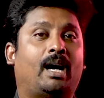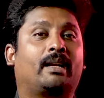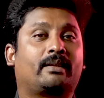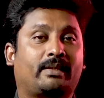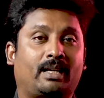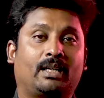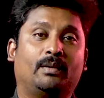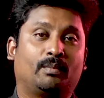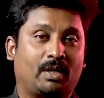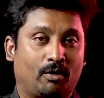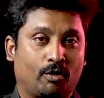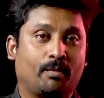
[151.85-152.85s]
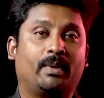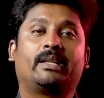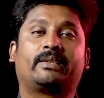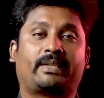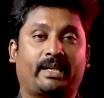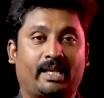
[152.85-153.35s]
அரசாங்கம்
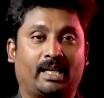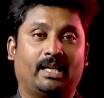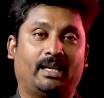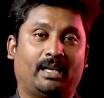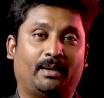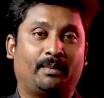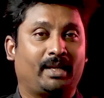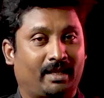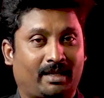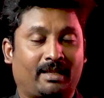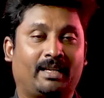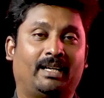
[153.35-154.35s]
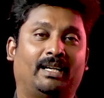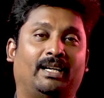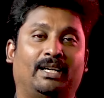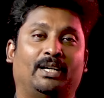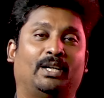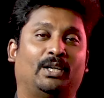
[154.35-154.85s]
கவர்மெண்ட் செய்யலை அப்படிங்கிறது தான்
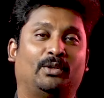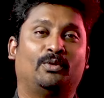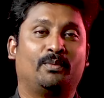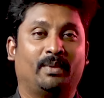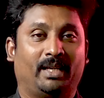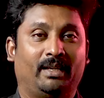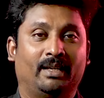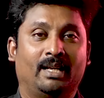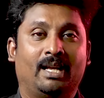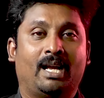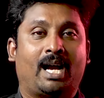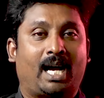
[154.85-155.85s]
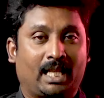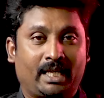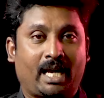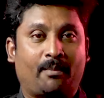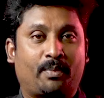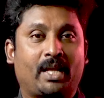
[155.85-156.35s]
உண்மை அதை
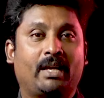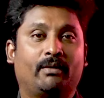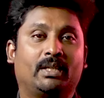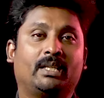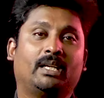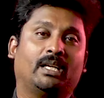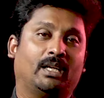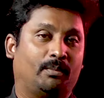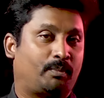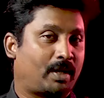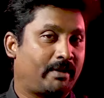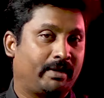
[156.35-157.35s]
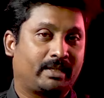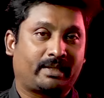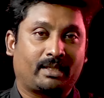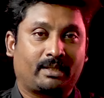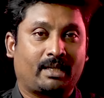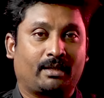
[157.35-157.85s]
அப்படியே வந்து ப்ரைவேட்
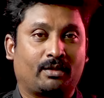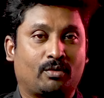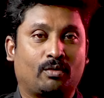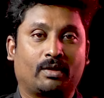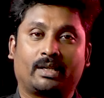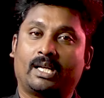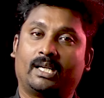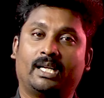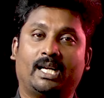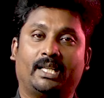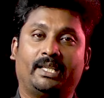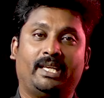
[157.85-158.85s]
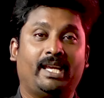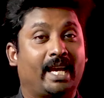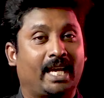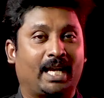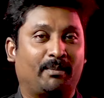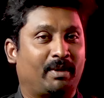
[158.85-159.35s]
செக்டாருக்கு கொடுத்துட்டாங்க அது
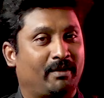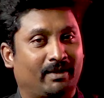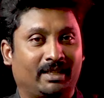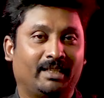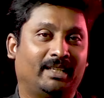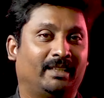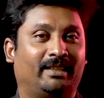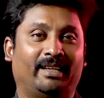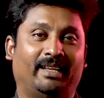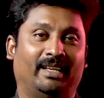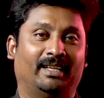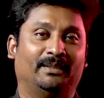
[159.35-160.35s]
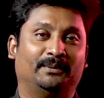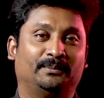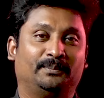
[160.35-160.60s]
ஏன் அப்படின்னு வந்து தெரியல